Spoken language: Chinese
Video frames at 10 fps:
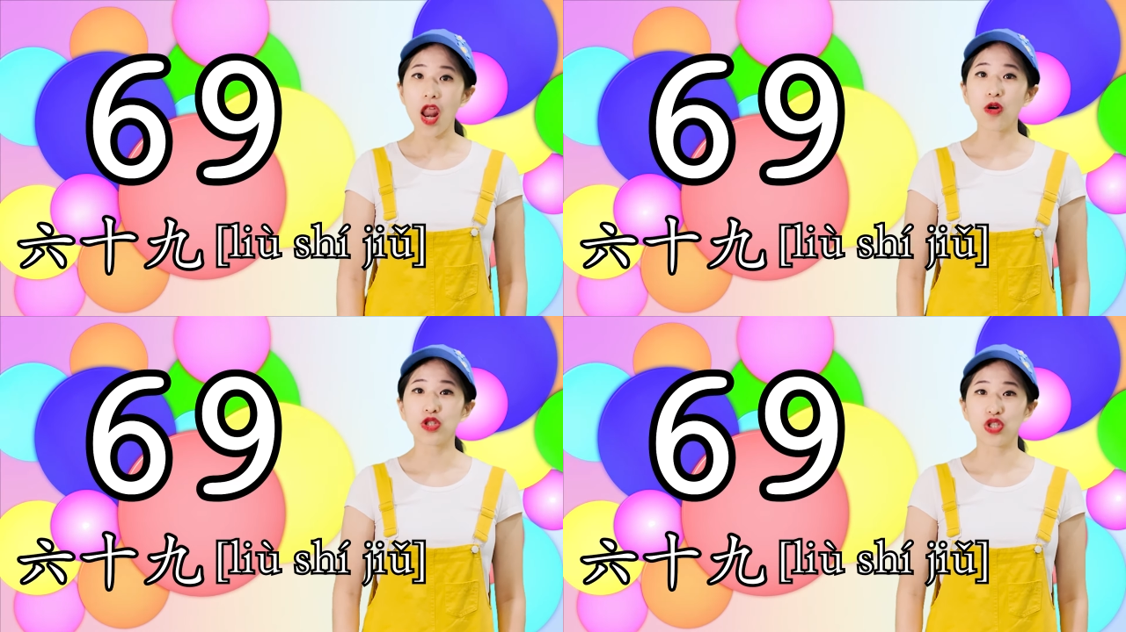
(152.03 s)

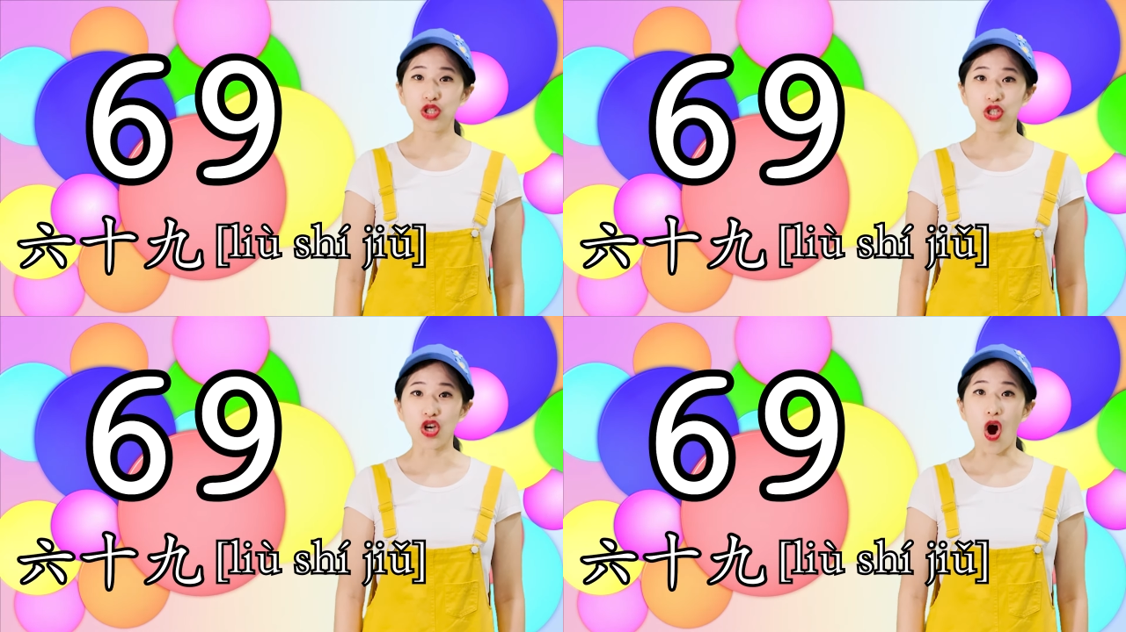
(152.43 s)
六
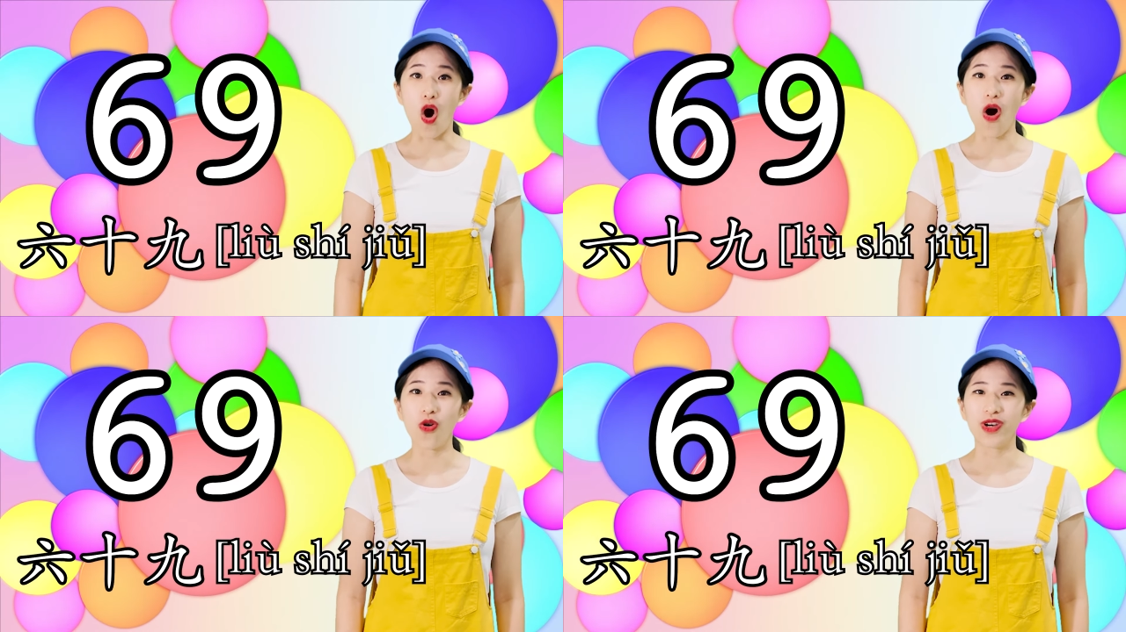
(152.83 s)
十
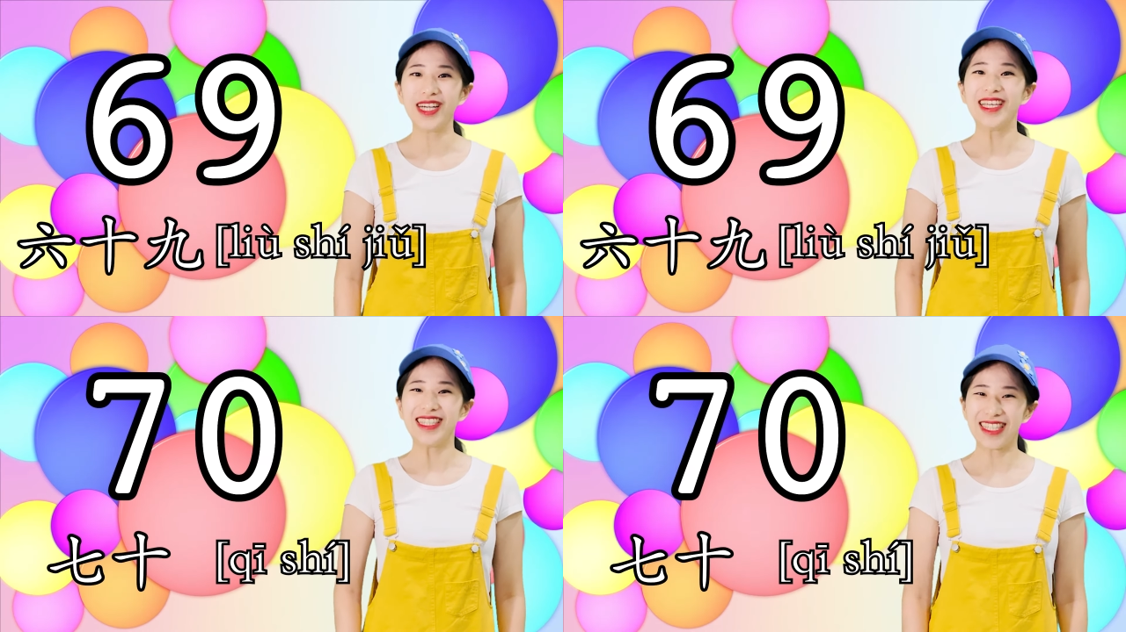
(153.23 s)
九、
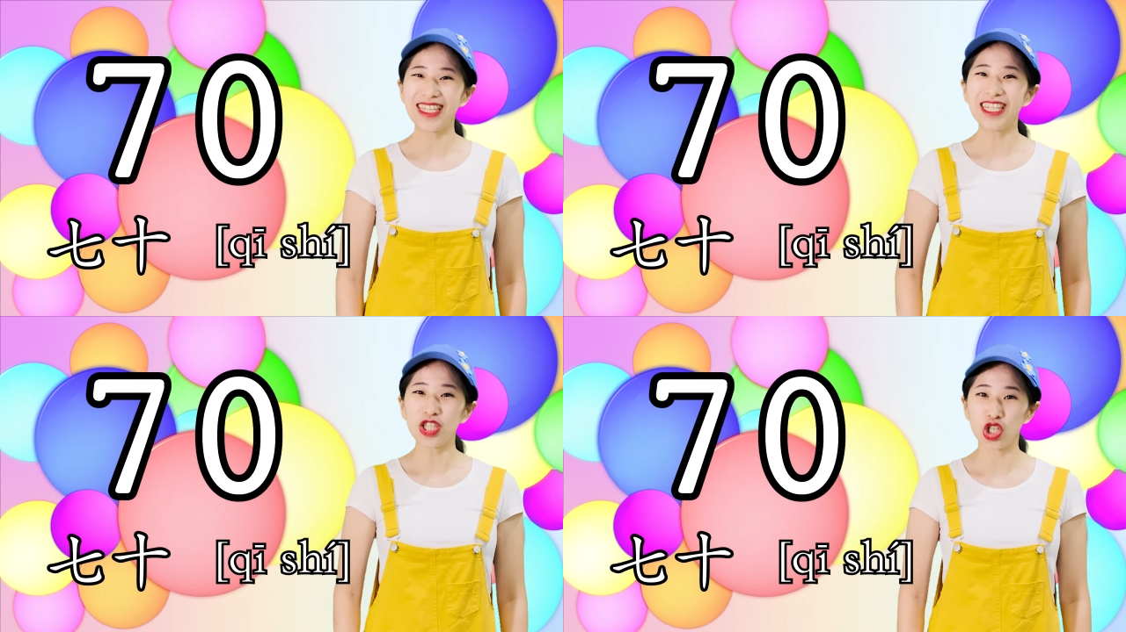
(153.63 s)

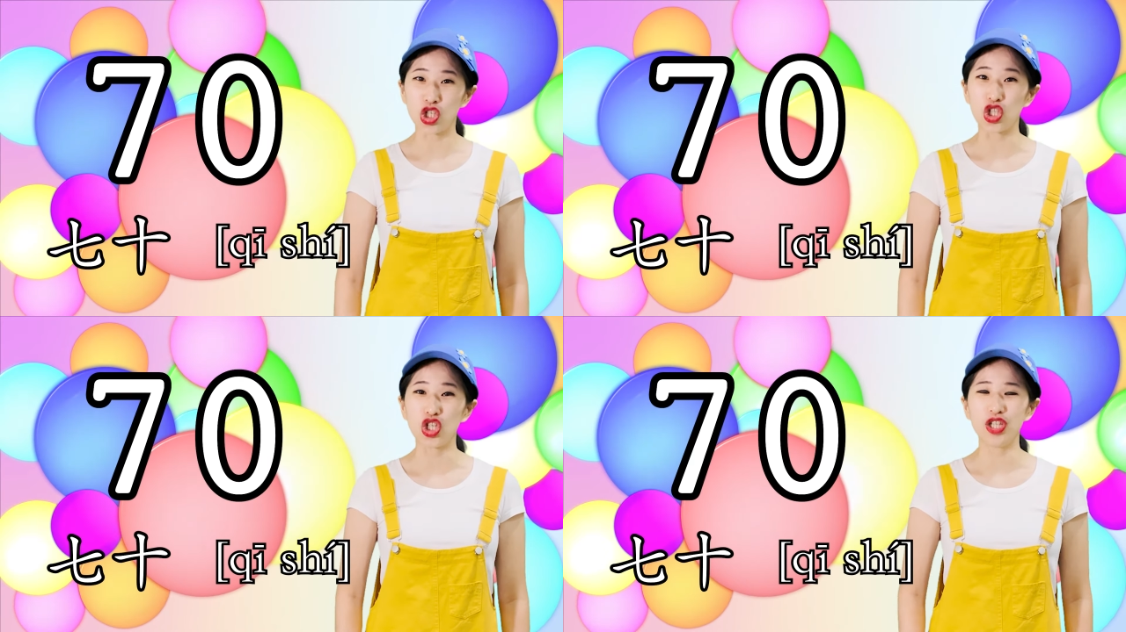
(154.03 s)
七
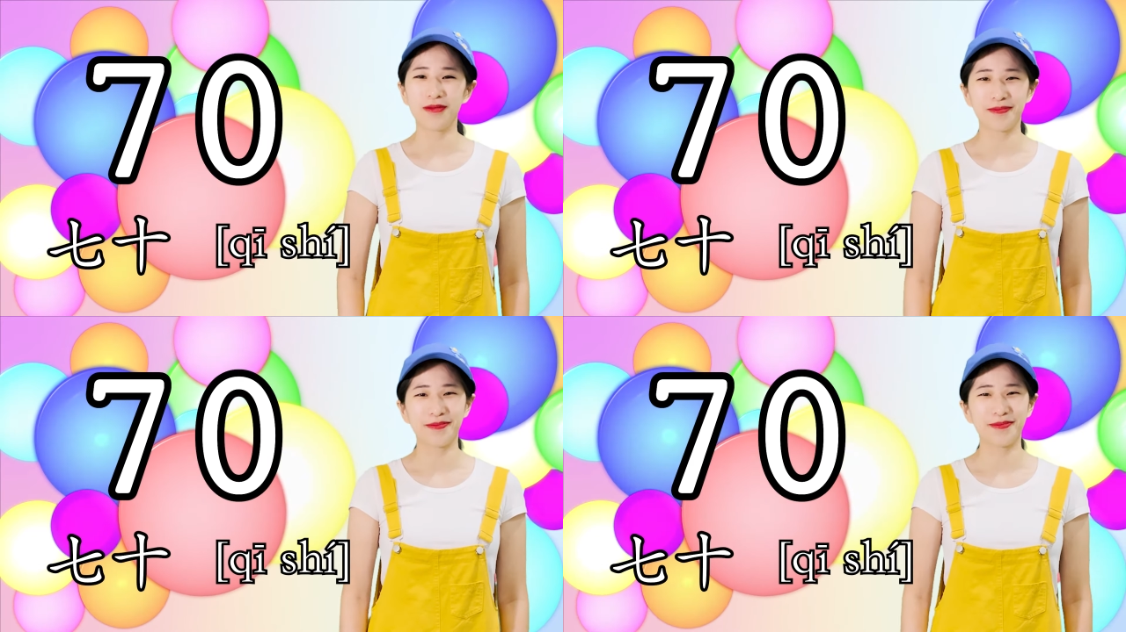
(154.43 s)
十、